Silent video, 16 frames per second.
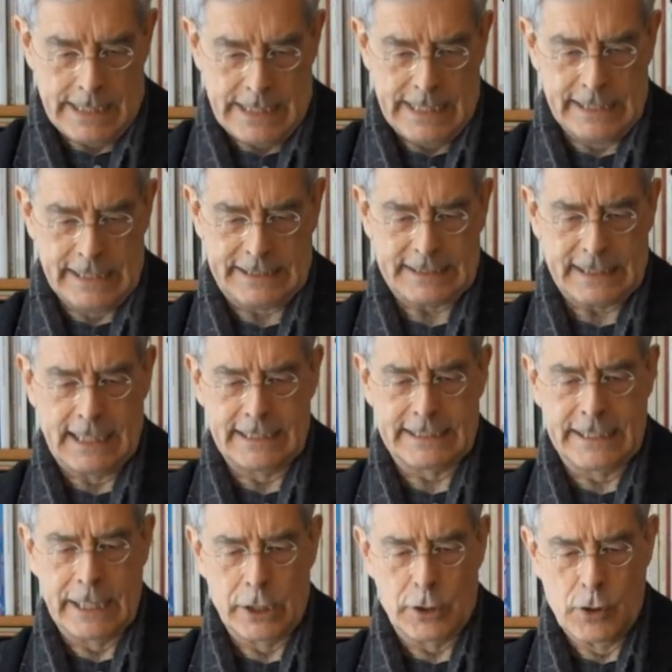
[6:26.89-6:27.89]
Erst als
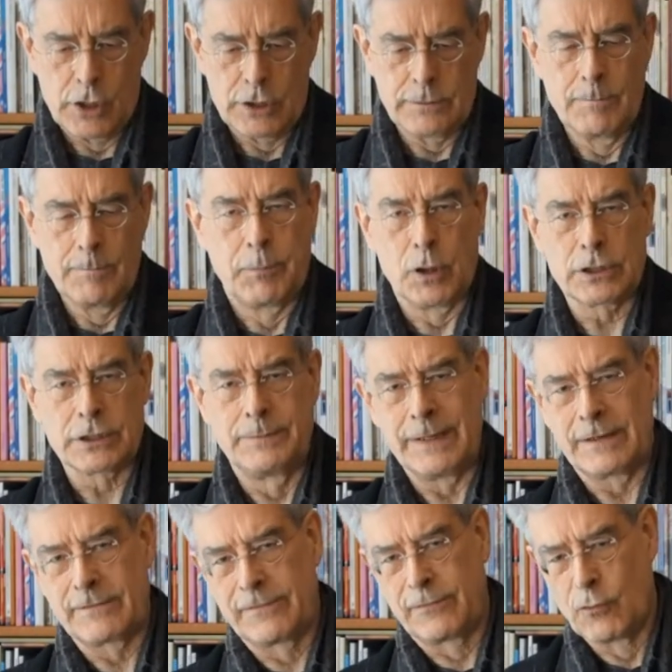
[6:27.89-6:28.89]
Herr Göltenpott
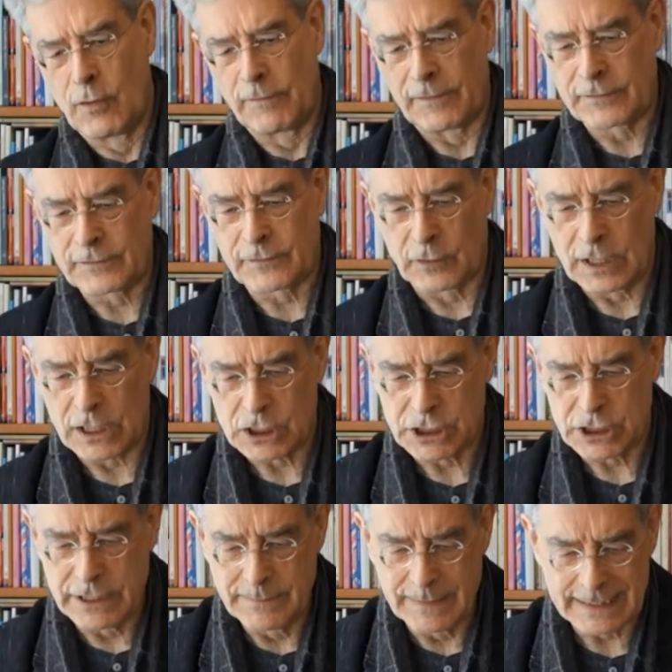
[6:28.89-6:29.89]
mit vorwurfsvoller
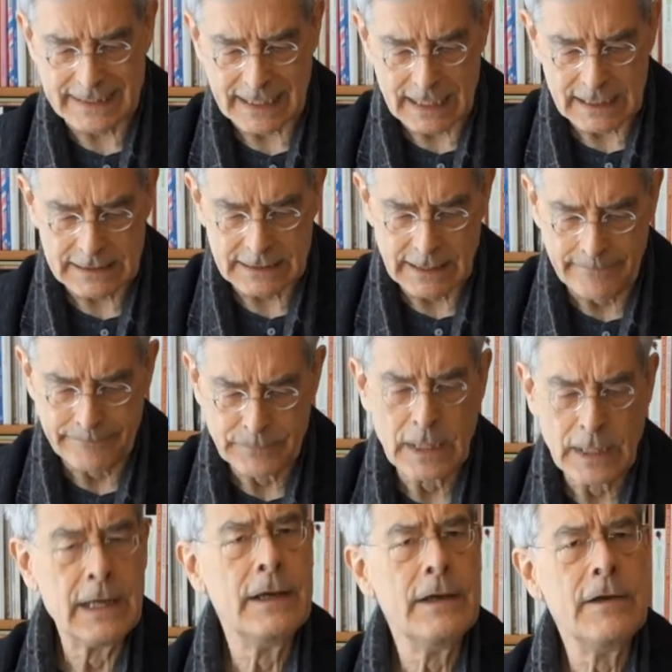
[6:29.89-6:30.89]
Stimme sagte,
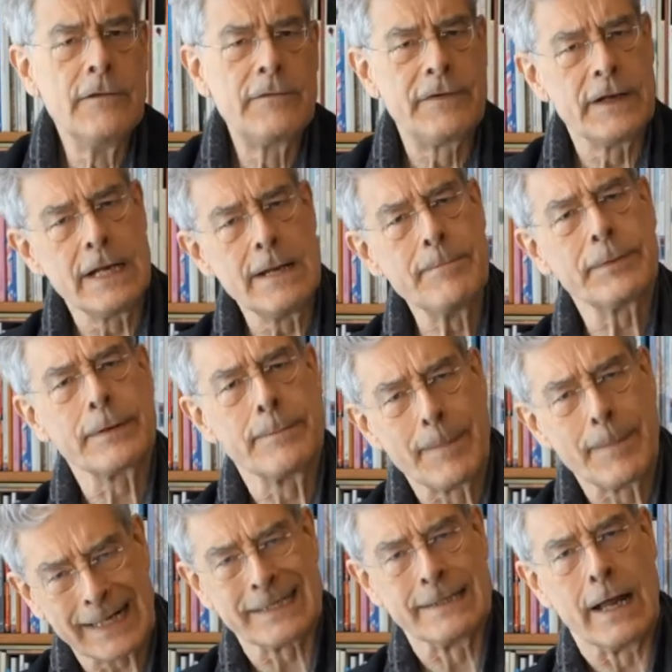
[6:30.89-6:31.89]
Philipp
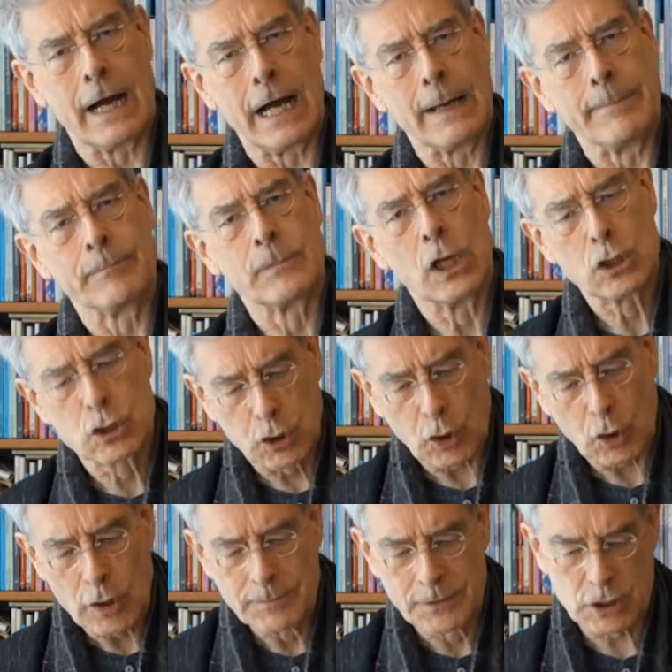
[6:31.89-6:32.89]
Mattenheim,
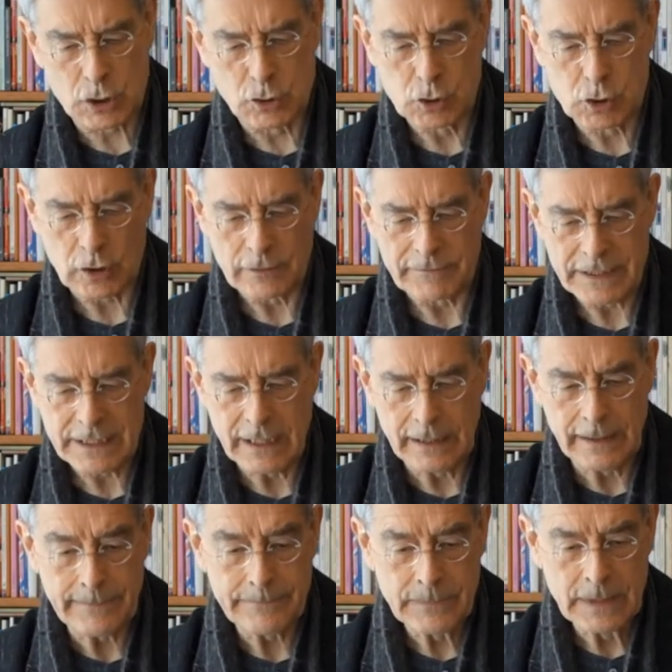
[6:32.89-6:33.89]
träumst du schon
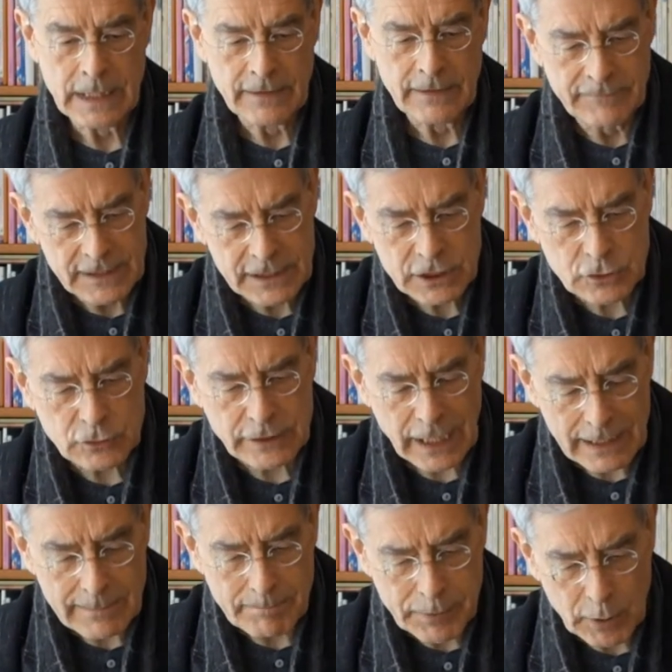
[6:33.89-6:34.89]
wieder? Willst du
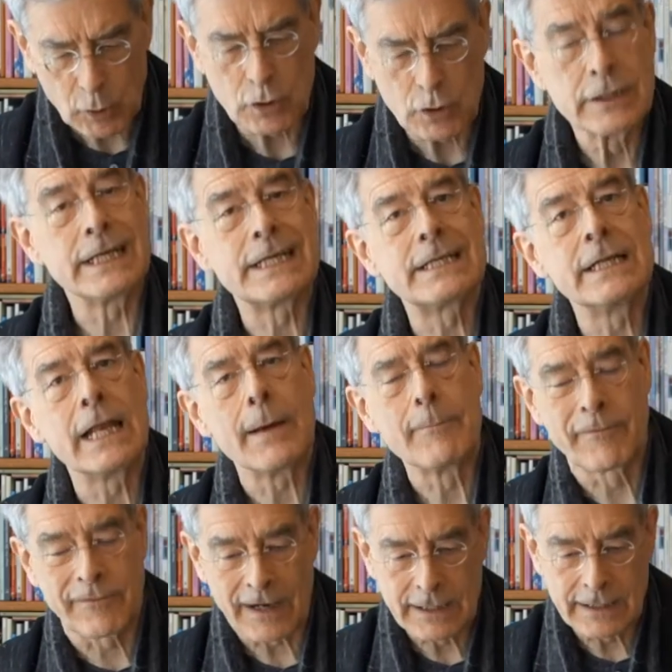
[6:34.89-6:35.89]
deinen Block nicht in
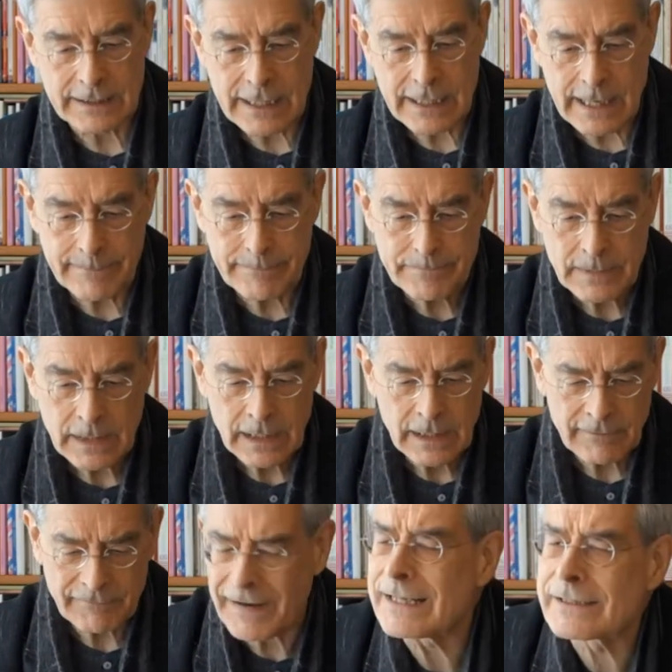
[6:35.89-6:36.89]
Empfang nehmen?
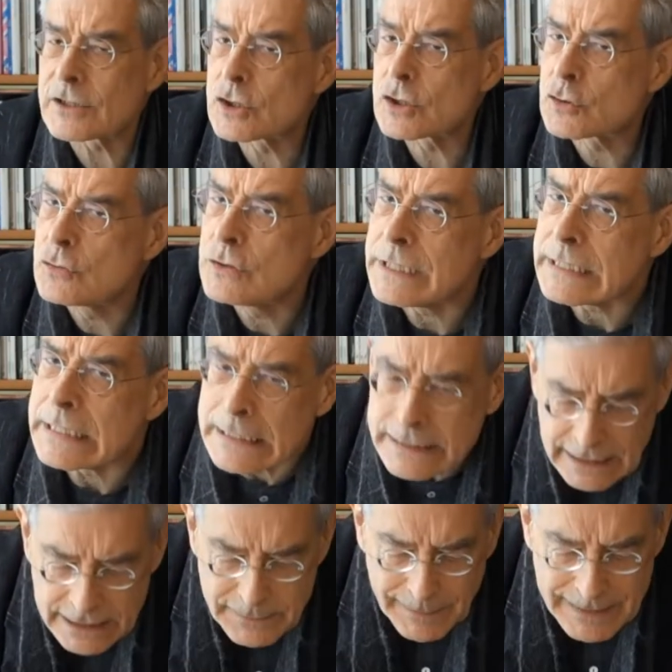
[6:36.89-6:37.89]
Wartest du ihn,
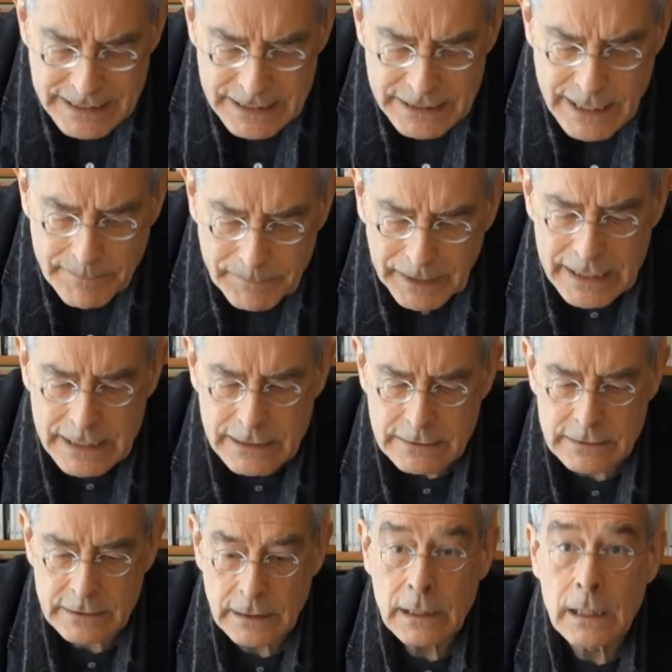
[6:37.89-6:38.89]
dass man ihn dir
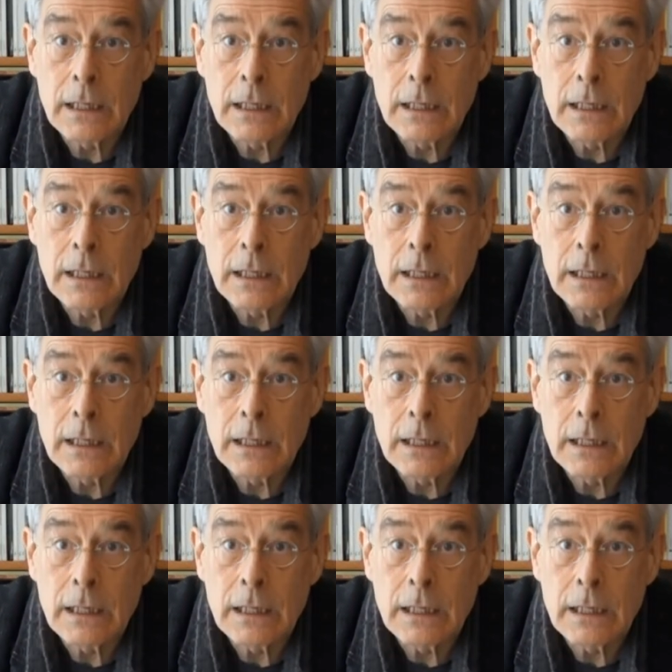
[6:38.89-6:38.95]
bringt?